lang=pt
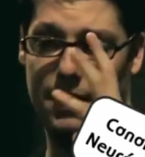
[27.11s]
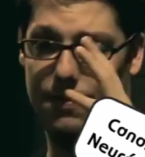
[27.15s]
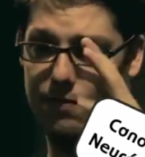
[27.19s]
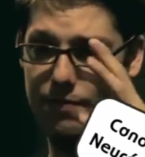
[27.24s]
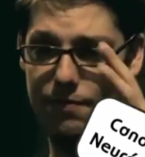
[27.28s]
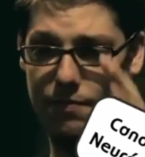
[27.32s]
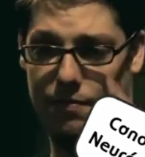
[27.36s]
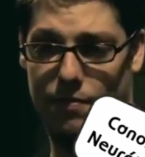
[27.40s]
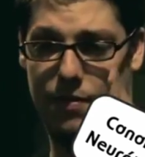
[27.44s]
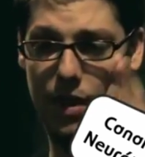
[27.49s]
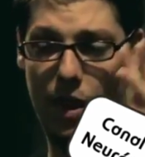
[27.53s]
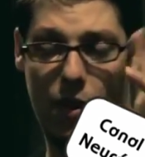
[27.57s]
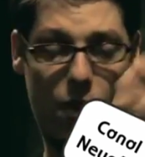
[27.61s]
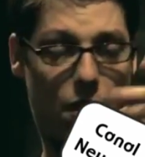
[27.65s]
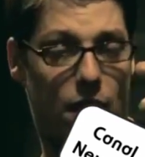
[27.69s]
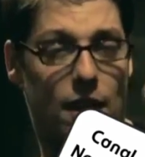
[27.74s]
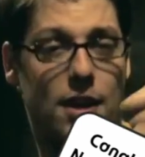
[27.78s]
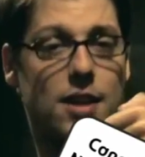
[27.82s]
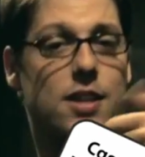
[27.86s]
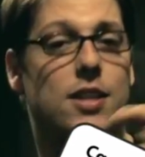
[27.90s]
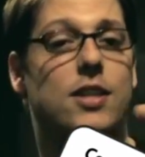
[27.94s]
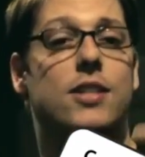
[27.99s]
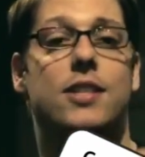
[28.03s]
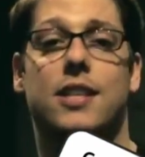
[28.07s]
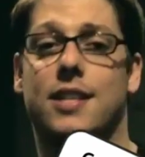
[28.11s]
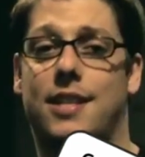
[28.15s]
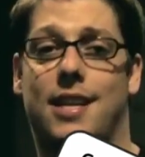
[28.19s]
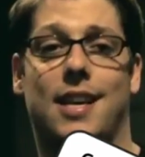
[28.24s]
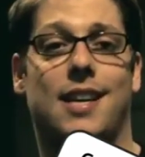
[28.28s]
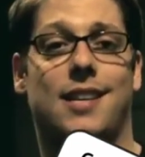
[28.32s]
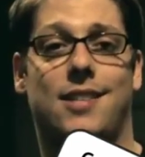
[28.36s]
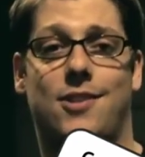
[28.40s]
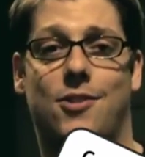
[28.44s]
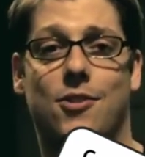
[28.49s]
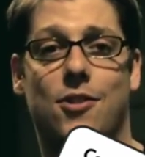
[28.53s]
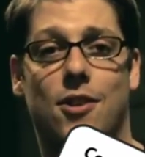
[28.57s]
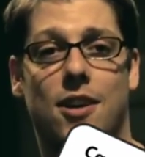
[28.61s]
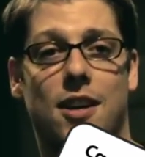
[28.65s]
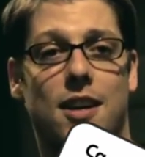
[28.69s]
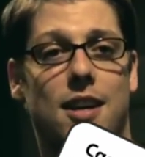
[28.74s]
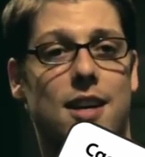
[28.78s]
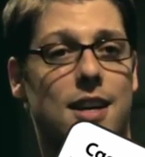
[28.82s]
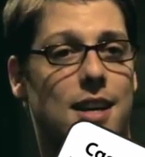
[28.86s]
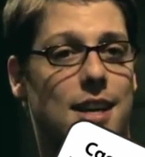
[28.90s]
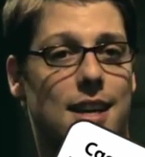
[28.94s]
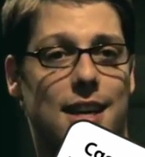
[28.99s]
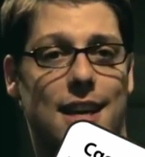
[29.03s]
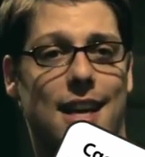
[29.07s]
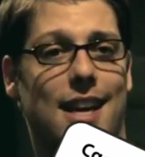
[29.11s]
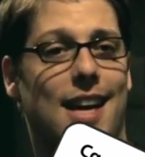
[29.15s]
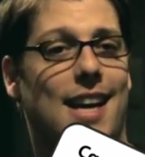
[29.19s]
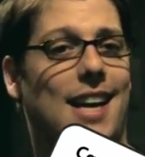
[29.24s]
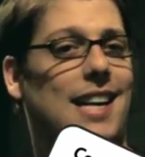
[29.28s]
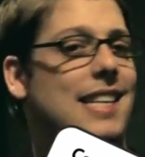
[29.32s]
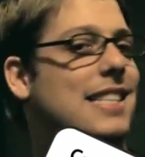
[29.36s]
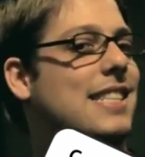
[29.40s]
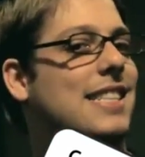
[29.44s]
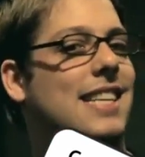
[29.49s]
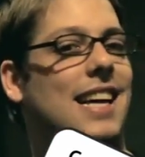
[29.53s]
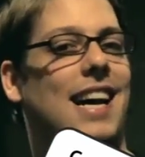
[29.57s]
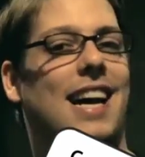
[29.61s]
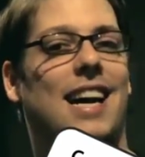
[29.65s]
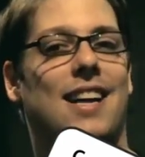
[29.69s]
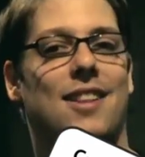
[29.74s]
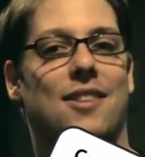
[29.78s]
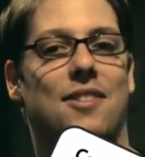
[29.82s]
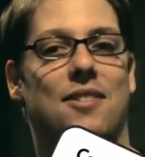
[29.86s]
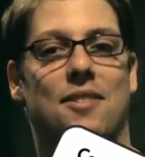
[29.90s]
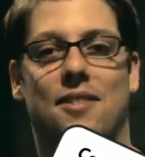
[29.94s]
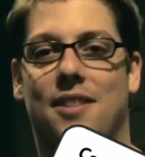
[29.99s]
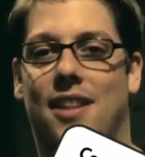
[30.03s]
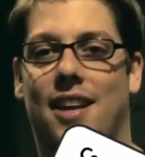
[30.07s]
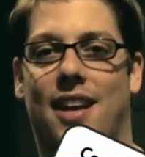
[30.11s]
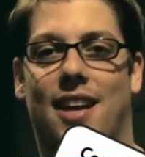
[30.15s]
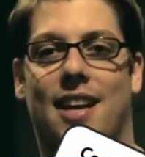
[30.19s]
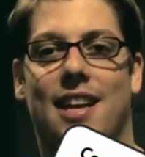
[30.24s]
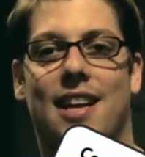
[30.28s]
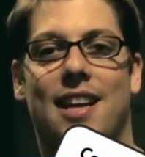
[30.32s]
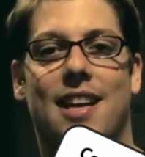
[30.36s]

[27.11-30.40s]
ele na hora a gente até achou engraçado. Né?